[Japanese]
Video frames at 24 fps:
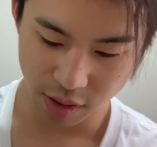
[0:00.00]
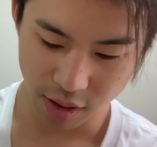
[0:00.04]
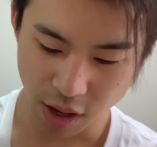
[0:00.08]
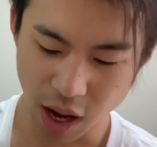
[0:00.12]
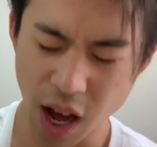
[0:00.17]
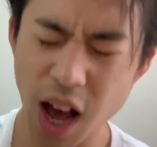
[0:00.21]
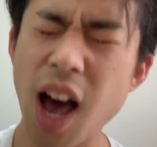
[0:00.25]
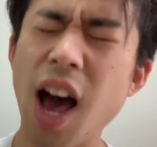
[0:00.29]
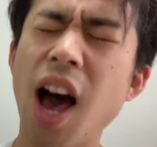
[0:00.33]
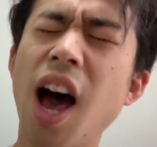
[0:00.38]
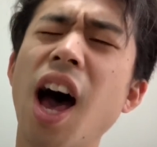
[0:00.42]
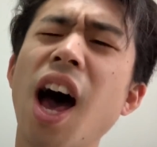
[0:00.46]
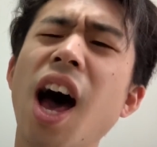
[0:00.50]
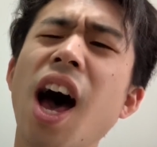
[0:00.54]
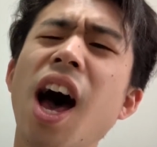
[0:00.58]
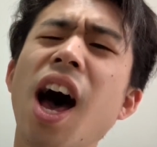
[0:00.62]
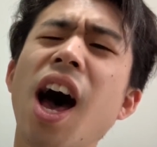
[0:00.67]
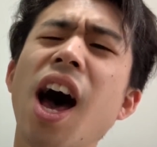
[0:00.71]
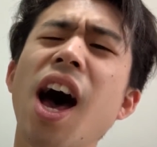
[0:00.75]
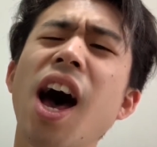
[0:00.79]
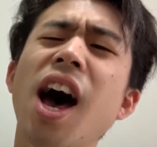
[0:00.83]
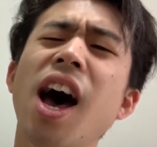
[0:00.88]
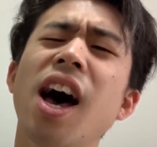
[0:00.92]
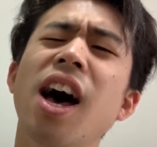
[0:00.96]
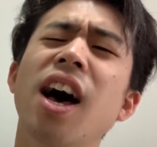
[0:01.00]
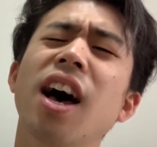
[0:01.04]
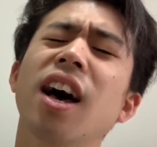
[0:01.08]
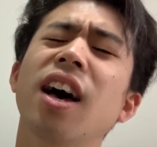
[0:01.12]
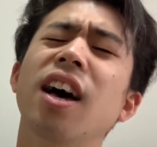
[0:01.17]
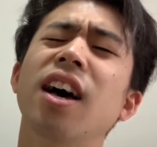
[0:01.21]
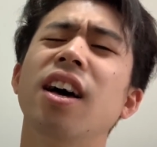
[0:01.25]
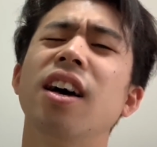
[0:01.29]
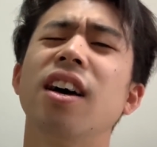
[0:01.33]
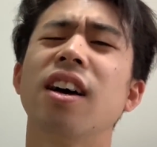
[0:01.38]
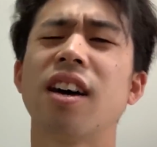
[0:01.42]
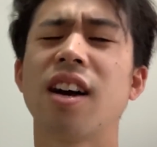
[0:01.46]

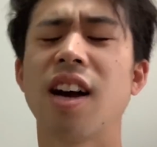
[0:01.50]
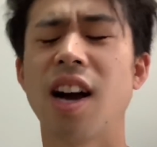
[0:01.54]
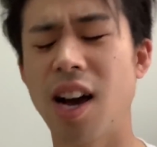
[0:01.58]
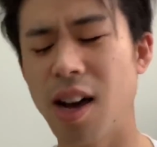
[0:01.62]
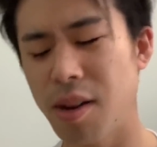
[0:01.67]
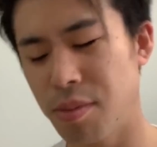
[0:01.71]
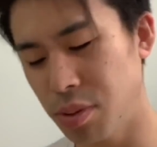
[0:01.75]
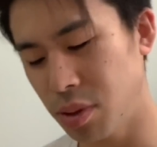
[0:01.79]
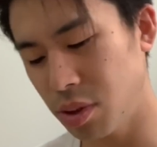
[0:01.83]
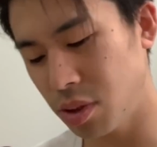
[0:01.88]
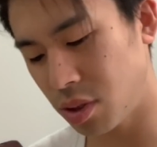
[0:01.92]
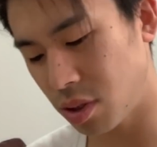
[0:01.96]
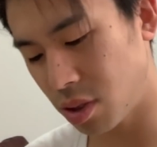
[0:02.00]
あー、